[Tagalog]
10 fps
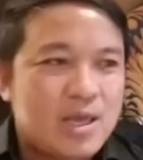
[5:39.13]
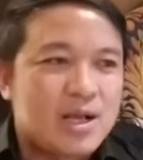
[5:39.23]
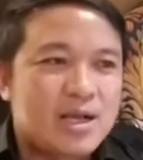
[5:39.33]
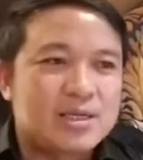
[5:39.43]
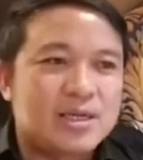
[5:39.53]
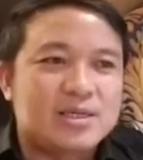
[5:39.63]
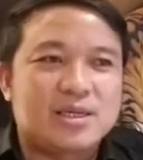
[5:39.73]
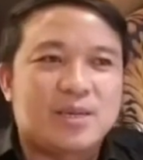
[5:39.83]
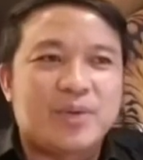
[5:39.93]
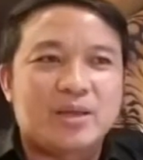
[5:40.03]
Kasi
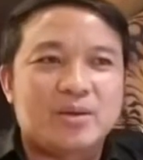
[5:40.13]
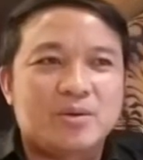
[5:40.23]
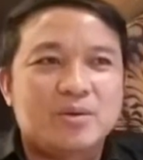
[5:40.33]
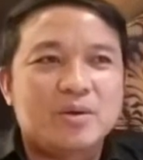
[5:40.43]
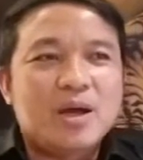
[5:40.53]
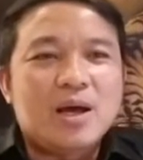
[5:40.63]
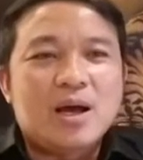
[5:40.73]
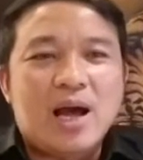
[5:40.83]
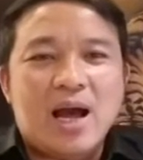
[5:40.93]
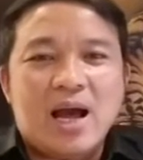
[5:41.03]
sasabihin nyo,
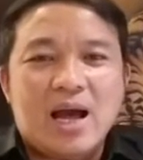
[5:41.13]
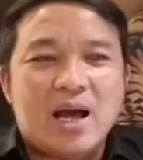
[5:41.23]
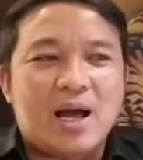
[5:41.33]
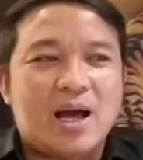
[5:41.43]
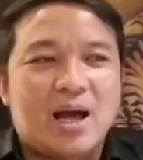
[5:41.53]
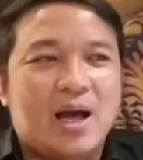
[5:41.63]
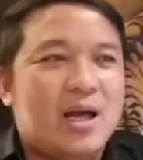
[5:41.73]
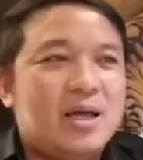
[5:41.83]
ha ha ha ha,